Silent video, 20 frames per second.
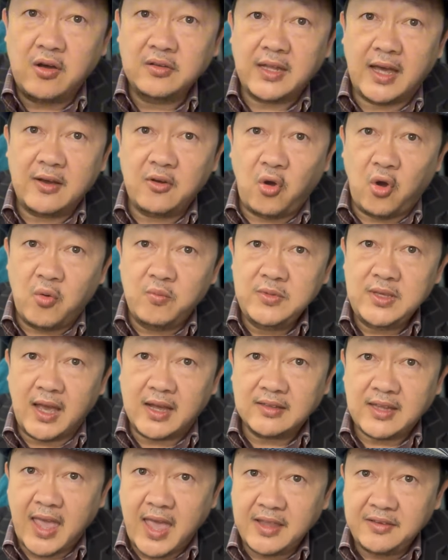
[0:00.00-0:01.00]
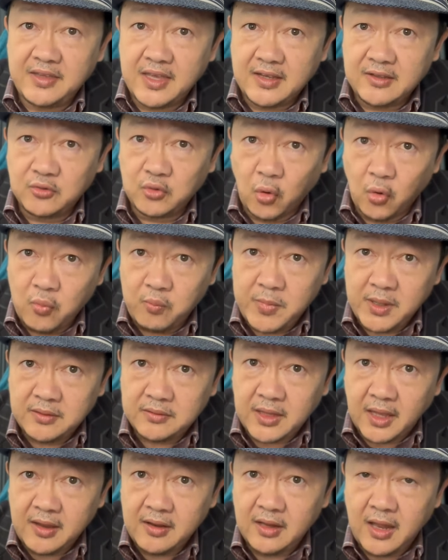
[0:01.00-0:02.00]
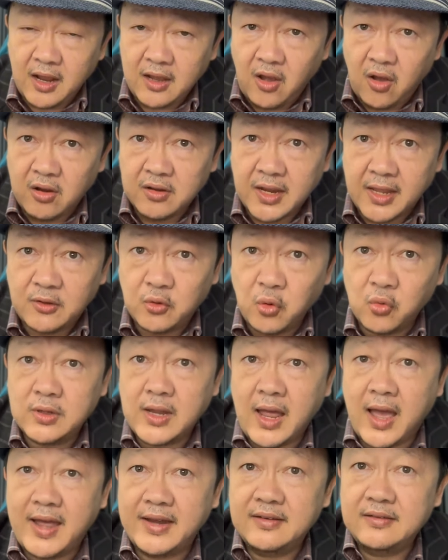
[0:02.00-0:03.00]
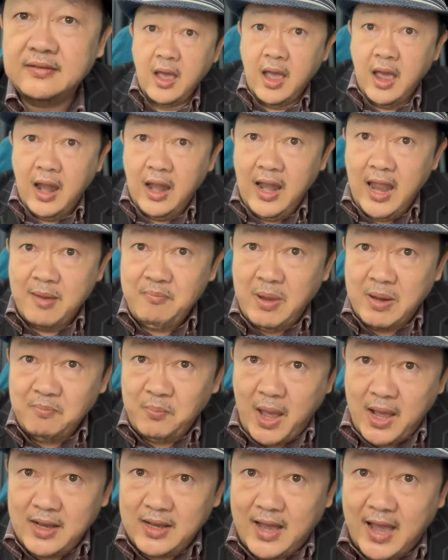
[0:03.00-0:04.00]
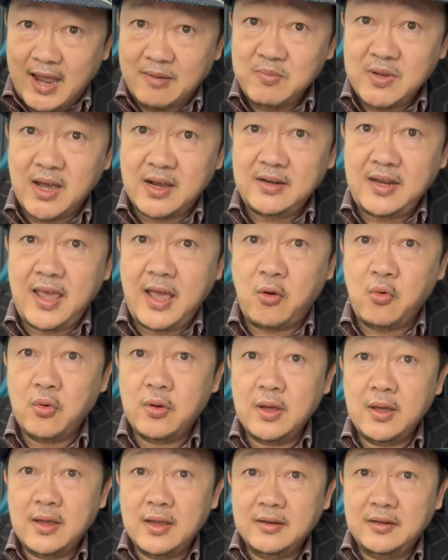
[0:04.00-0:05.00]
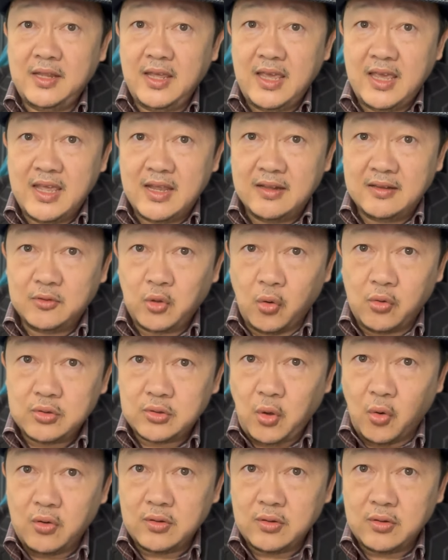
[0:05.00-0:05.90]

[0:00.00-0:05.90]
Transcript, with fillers: งสังคมอย่างแท้จริงทุกมิติและก็ในทุกด้าน และเป็นพักการเมืองเดียวที่ทุ